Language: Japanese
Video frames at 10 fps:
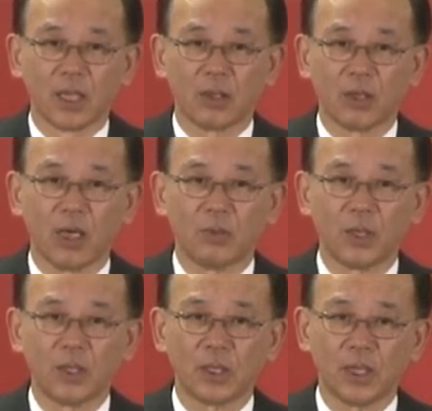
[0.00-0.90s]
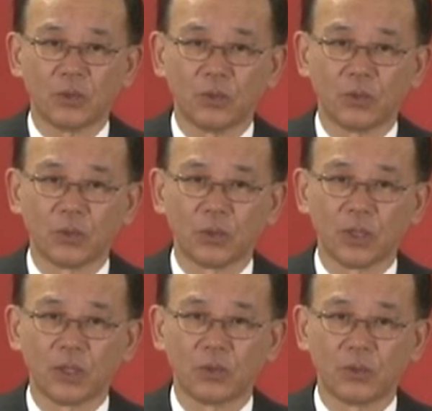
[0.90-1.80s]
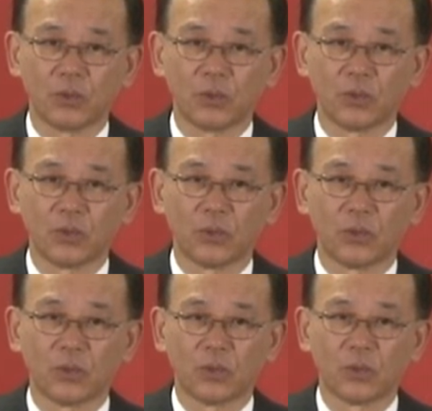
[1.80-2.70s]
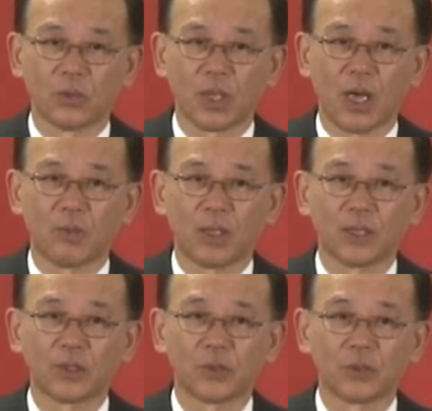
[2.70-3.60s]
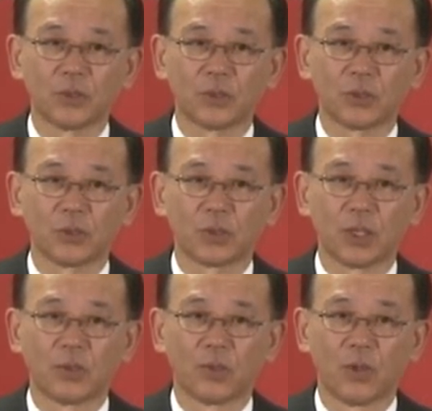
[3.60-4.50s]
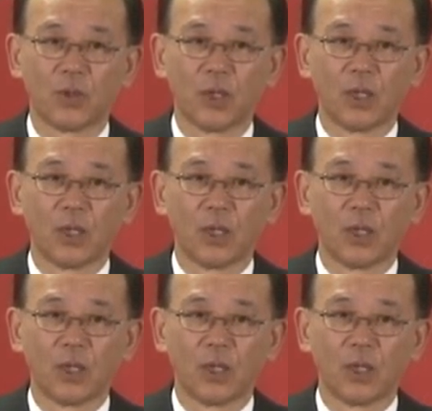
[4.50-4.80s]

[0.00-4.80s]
あのあまり野党の野党の方があまりそういう争点を